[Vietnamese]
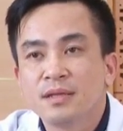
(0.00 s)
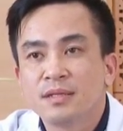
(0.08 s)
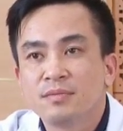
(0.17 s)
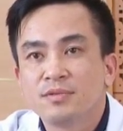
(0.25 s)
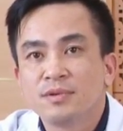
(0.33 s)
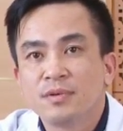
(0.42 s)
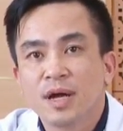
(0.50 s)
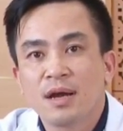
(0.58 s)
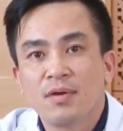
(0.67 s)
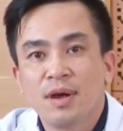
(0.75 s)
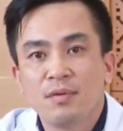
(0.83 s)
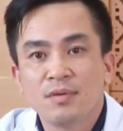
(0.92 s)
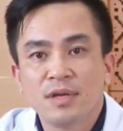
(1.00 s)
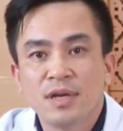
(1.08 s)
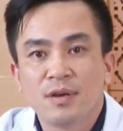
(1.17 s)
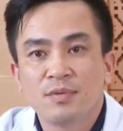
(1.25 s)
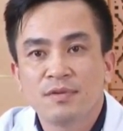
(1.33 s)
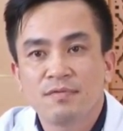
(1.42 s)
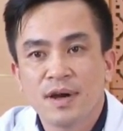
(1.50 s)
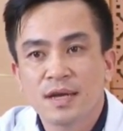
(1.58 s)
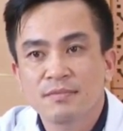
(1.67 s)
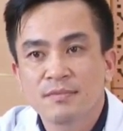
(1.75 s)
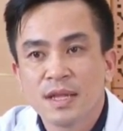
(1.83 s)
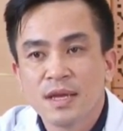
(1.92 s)
trong số các loại ung thư gan nguyên
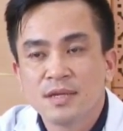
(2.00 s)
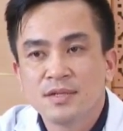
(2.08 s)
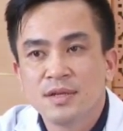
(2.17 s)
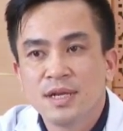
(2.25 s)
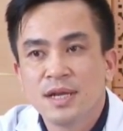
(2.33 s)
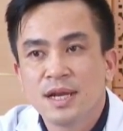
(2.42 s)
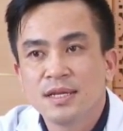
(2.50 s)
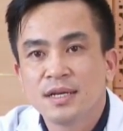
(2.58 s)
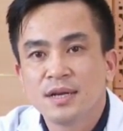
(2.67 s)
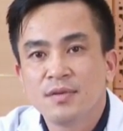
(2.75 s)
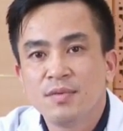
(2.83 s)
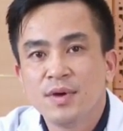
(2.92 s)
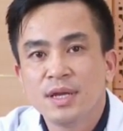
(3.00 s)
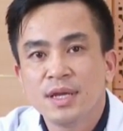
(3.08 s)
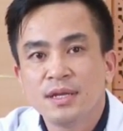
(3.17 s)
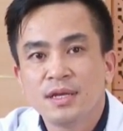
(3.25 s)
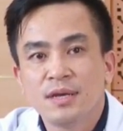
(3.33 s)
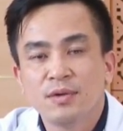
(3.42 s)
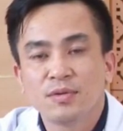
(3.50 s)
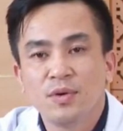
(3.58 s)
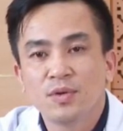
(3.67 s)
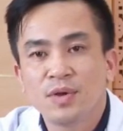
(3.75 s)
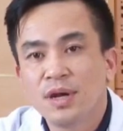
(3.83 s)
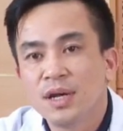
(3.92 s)
phát cho nên là những cái nguyên nhân những cái yếu
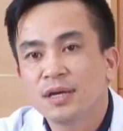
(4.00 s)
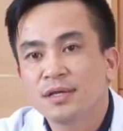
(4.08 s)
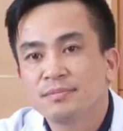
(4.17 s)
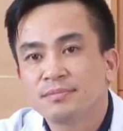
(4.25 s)
tố thuận lợi